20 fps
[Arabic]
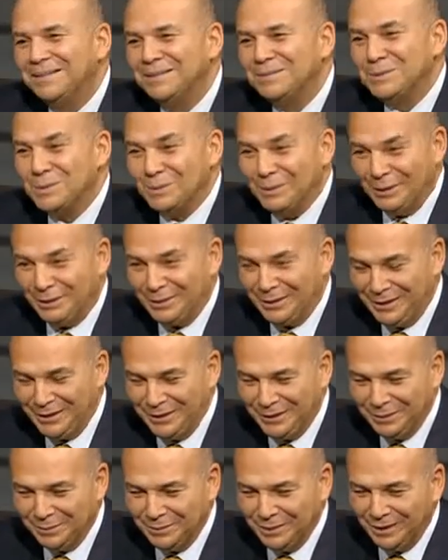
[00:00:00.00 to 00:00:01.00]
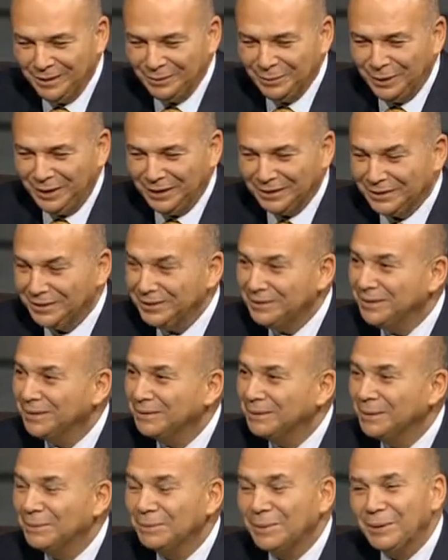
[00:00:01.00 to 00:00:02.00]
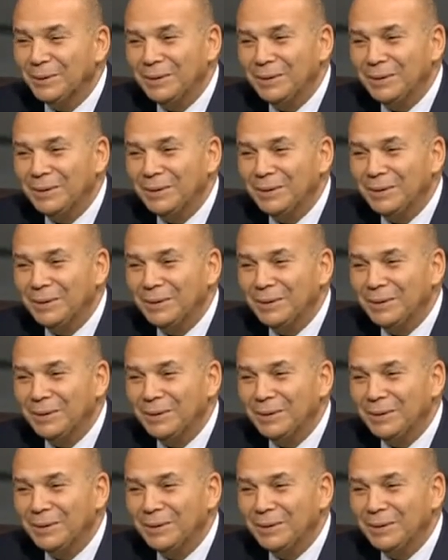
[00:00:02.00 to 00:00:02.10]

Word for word: بسم الله الرحمن الرحيم حضرتك نمره